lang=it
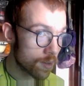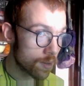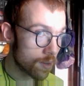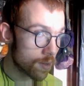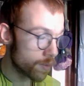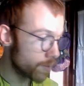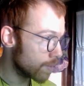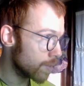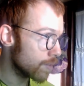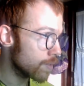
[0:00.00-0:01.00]

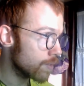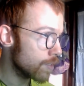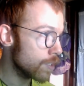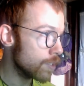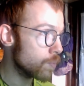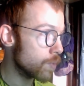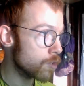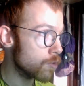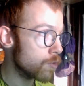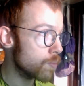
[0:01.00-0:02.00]
eh,
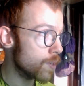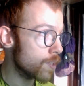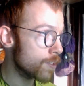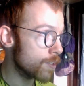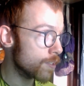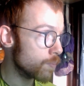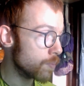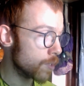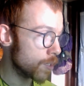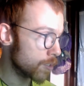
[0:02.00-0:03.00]
rispetto per esempio al
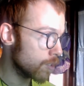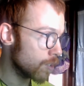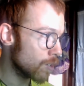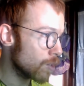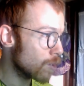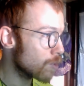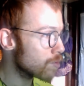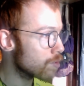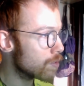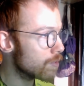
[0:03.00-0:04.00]
resto del, corso,
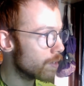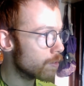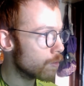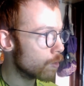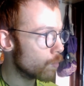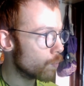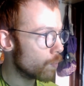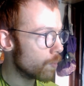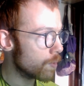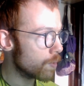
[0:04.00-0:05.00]
del corpo
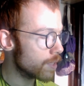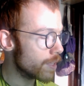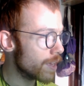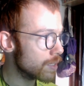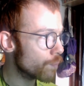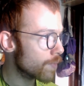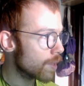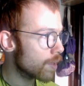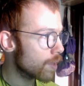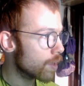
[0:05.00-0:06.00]
insegnanti
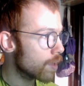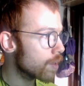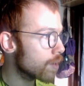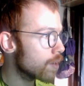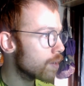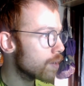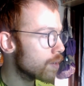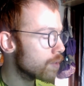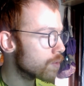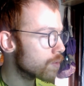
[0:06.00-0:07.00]

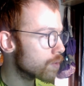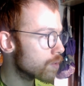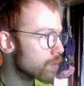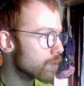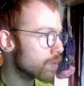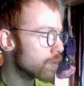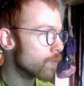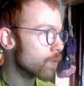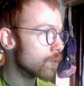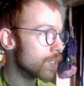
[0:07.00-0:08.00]
eh, di
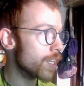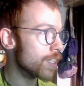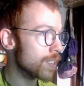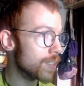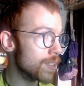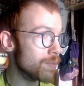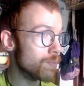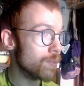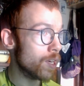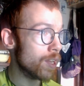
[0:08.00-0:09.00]
fronte alla stessa
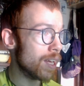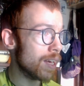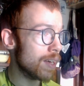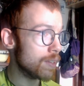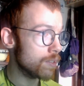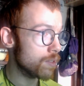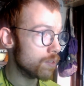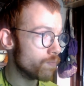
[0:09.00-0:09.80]
Megalanit